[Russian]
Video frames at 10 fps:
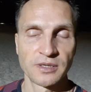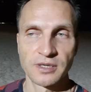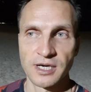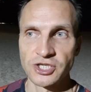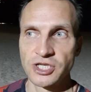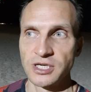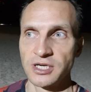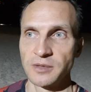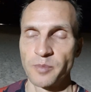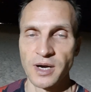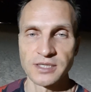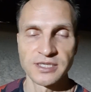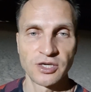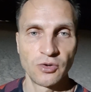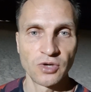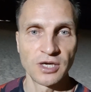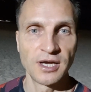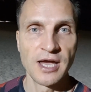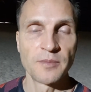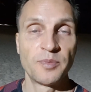каждый практик йоги
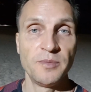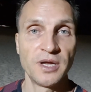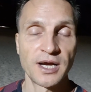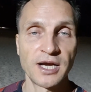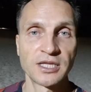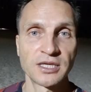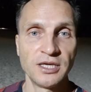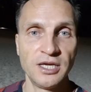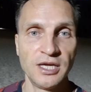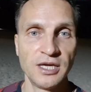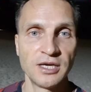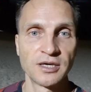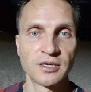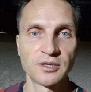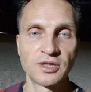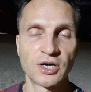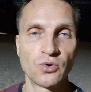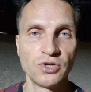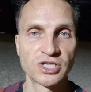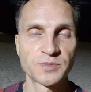примеряет и
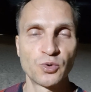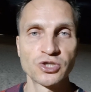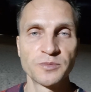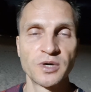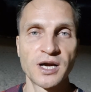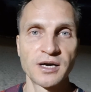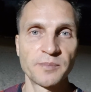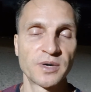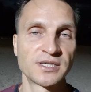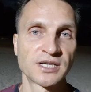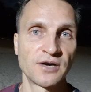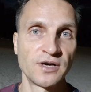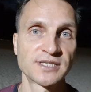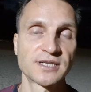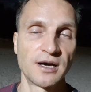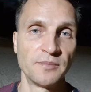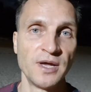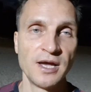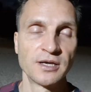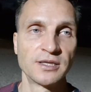находит способы, как практиковать сам
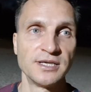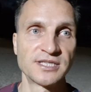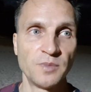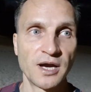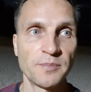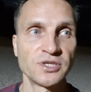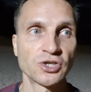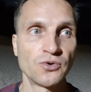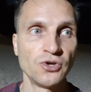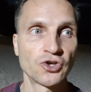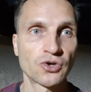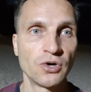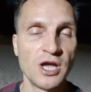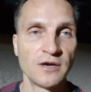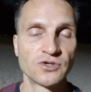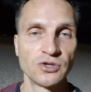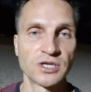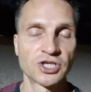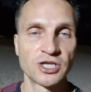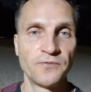для себя потихонечку. Все это
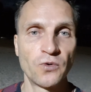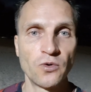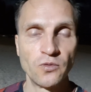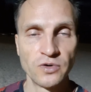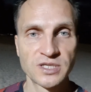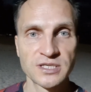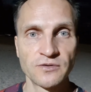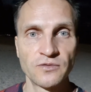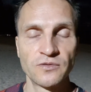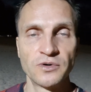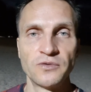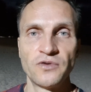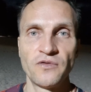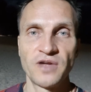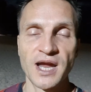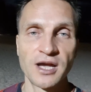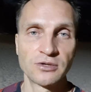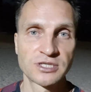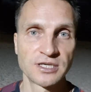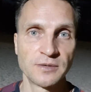отшлифовывается,
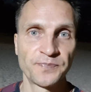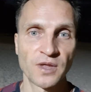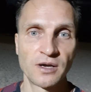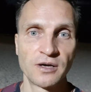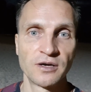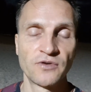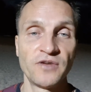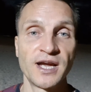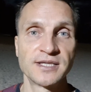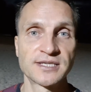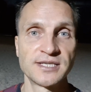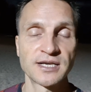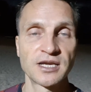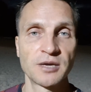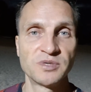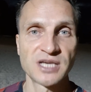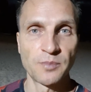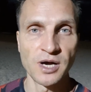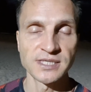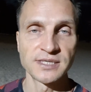выверяются, э, выверяется техника
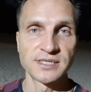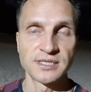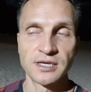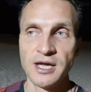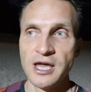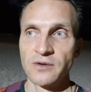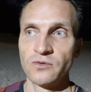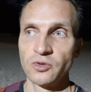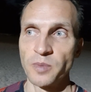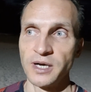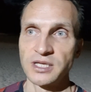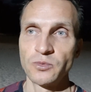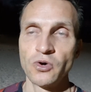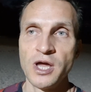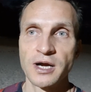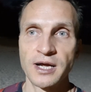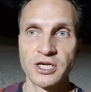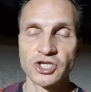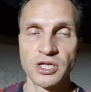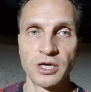безопасности. Вот, поэтому,
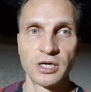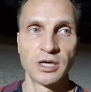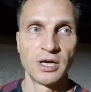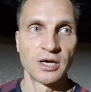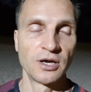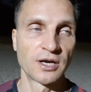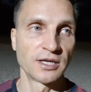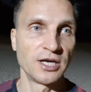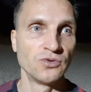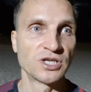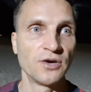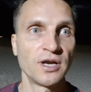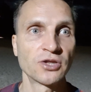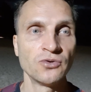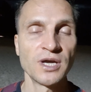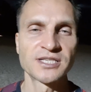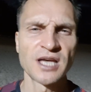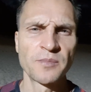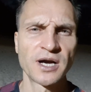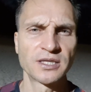конечно, э, когда люди говорят, ну, я
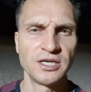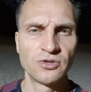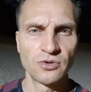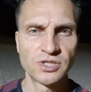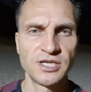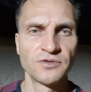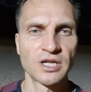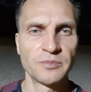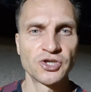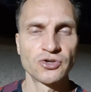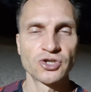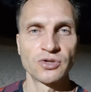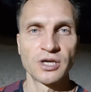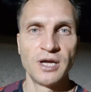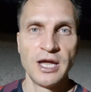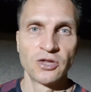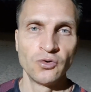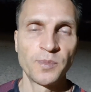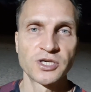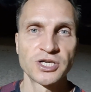сам как-то интуитивно, там еще что-то,
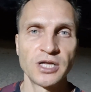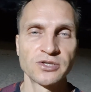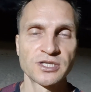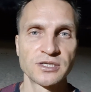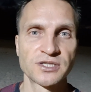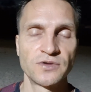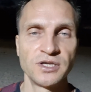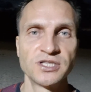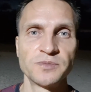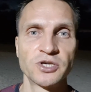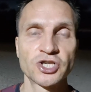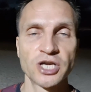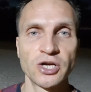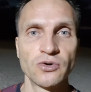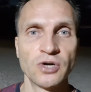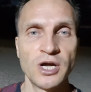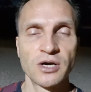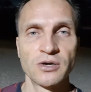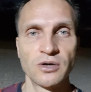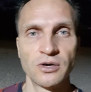ну, пожалуйста, сверните себе шею,
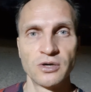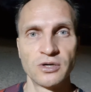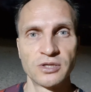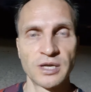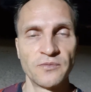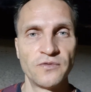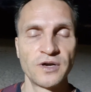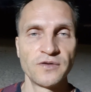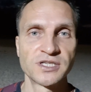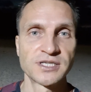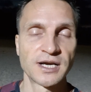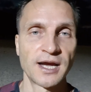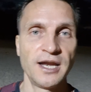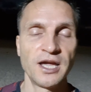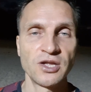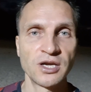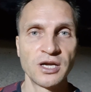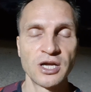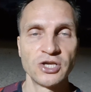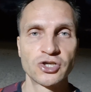э, там, вырвите все колени,
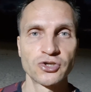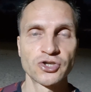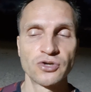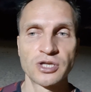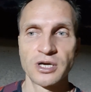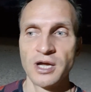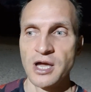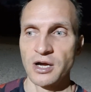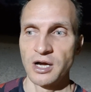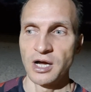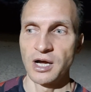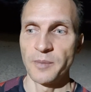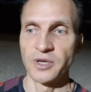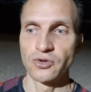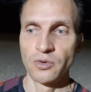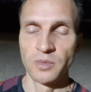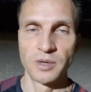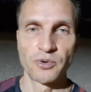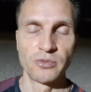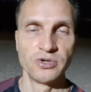еще что-то, а, а потом э,
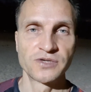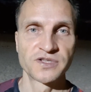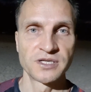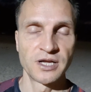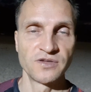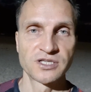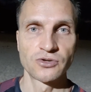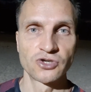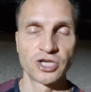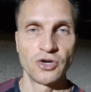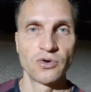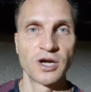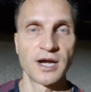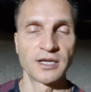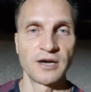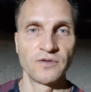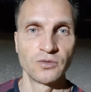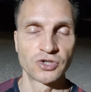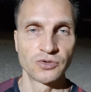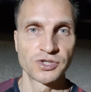пробуйте восстановиться тоже йогой, когда вы
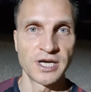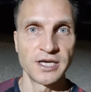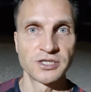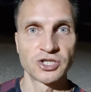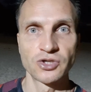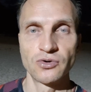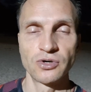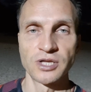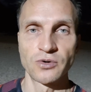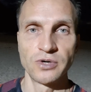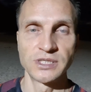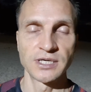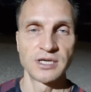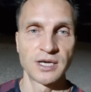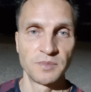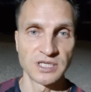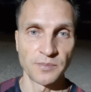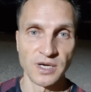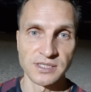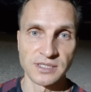уже узнаете, что такое техника
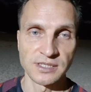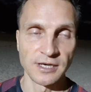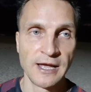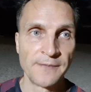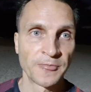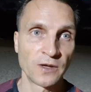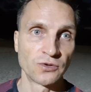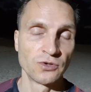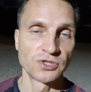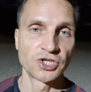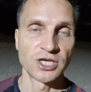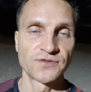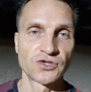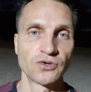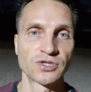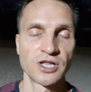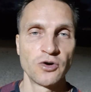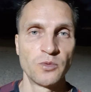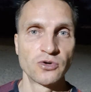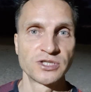безопасности. Ну, вот. Но сейчас все, слава богу,